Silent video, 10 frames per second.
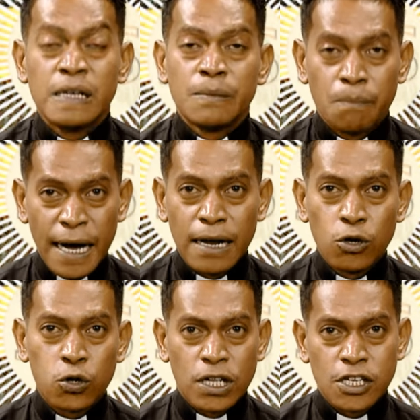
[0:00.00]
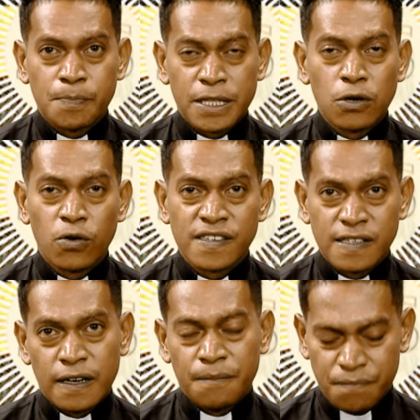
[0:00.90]
Malok telespectadores
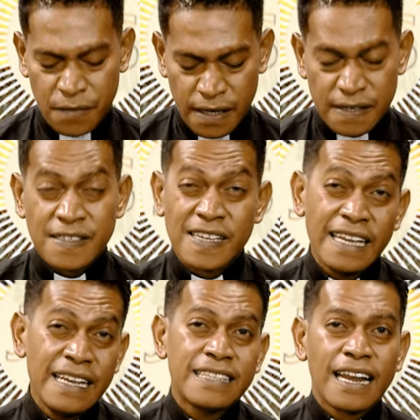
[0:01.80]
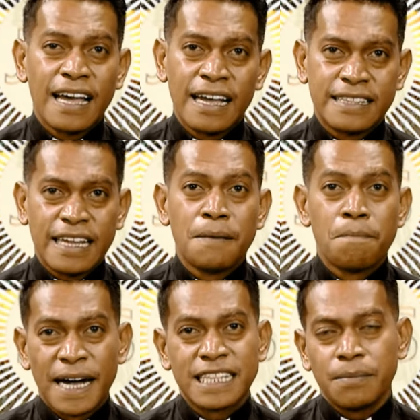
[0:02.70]
sira. Se ita lahatene
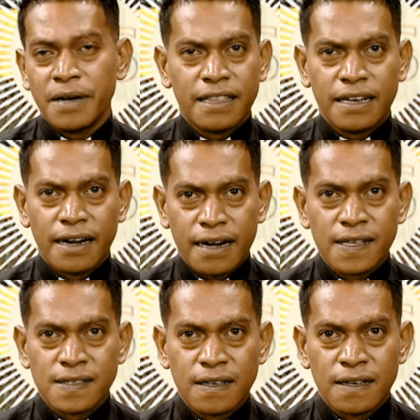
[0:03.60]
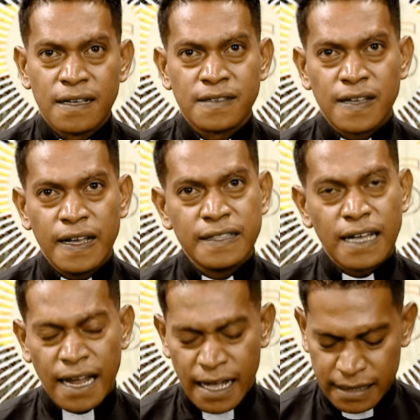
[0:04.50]
mate baitanian rasik. Se ita
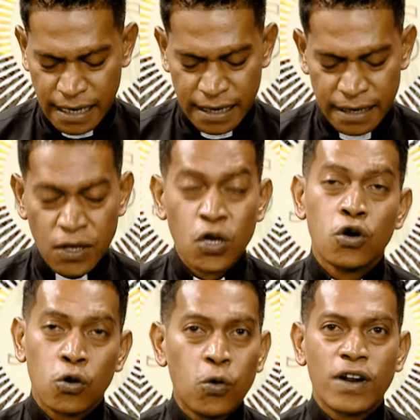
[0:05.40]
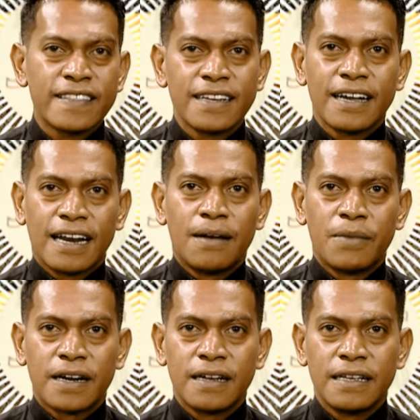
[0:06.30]
lahatene kura itine
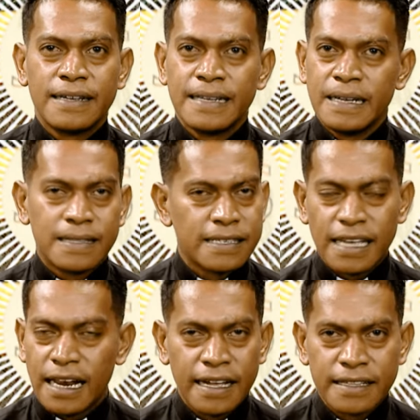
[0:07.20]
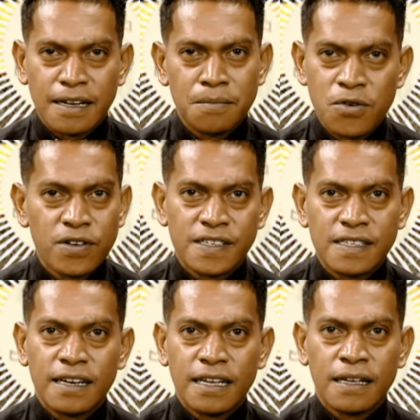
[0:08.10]
klamar ita sela hetan mori
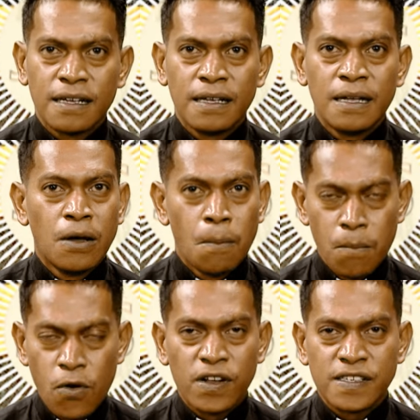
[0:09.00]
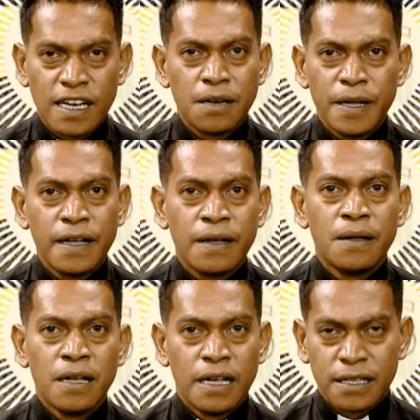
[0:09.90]
sidane mori sidane be
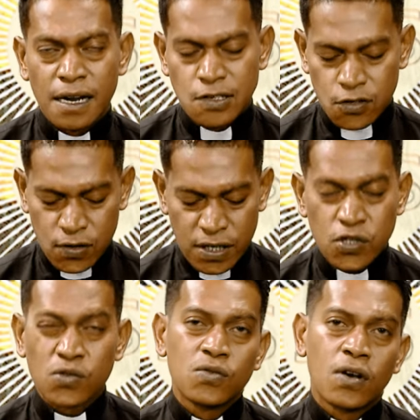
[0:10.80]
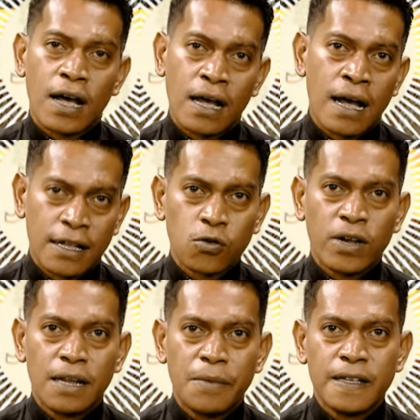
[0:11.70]
ita na Yesus Kristu, hato
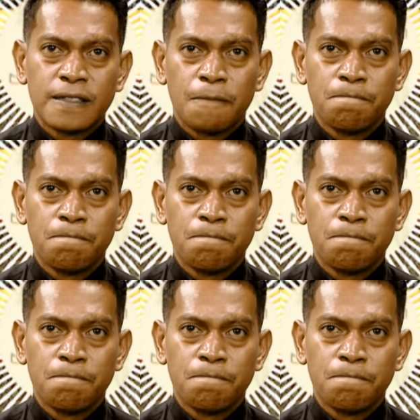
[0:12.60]
hela ba ita